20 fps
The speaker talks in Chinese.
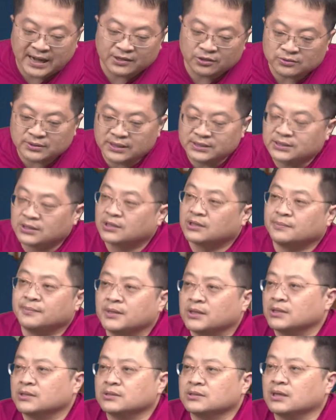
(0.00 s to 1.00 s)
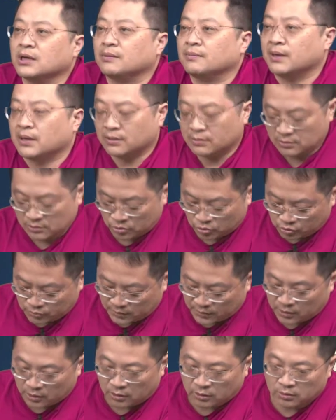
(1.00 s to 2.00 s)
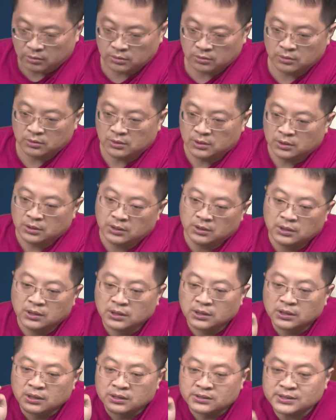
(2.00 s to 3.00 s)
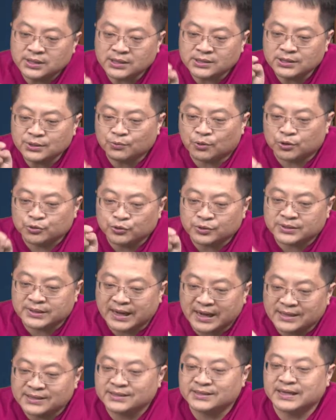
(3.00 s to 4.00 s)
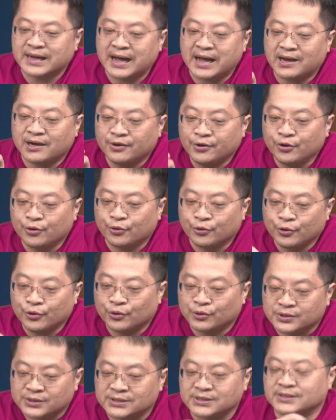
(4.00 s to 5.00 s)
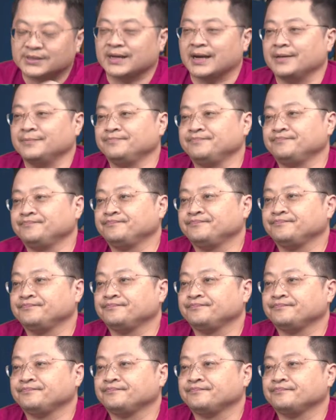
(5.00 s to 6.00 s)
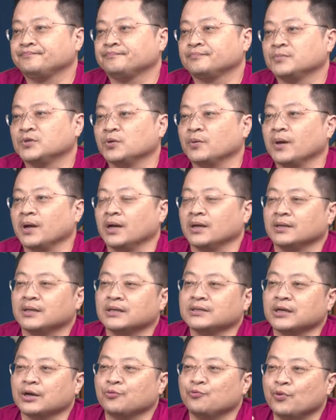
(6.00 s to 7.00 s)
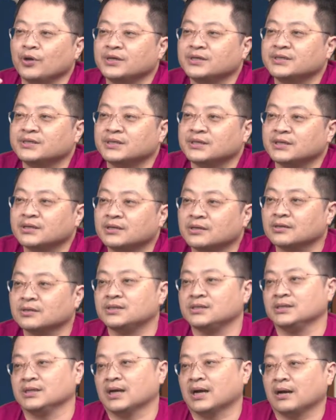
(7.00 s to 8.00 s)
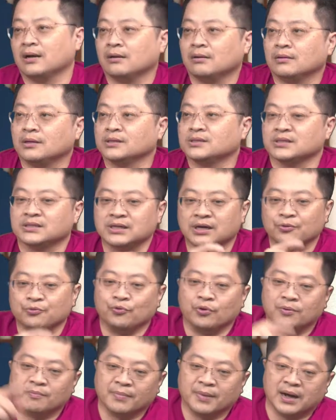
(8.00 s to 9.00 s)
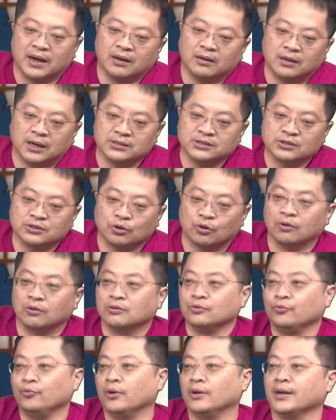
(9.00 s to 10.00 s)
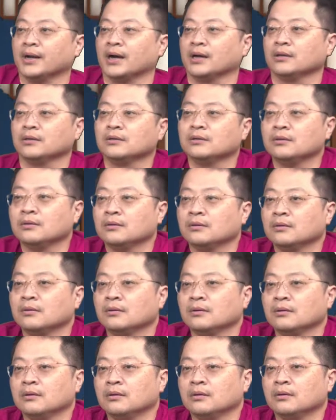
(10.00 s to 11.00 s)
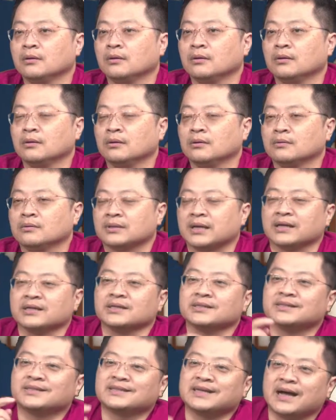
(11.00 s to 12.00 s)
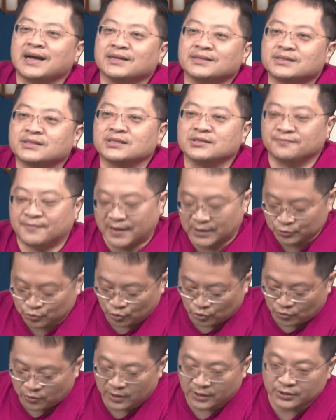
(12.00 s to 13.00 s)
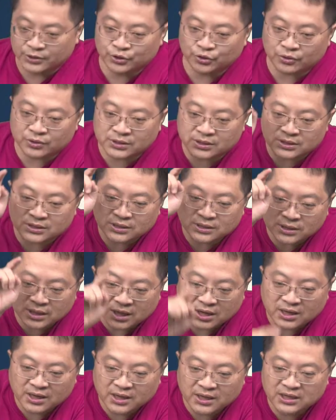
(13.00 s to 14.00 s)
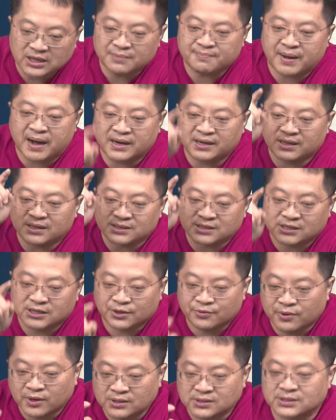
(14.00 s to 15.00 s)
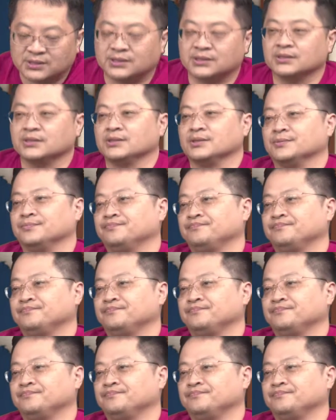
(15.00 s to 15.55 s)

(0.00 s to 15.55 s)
都在这里面，你知道吗？投资朋友，这是我去参加六六四三，对不对？它叫元新科技啊，那是叫元吧，还是统元啊？它的上市法说会就是二零一八年十二月二十四日，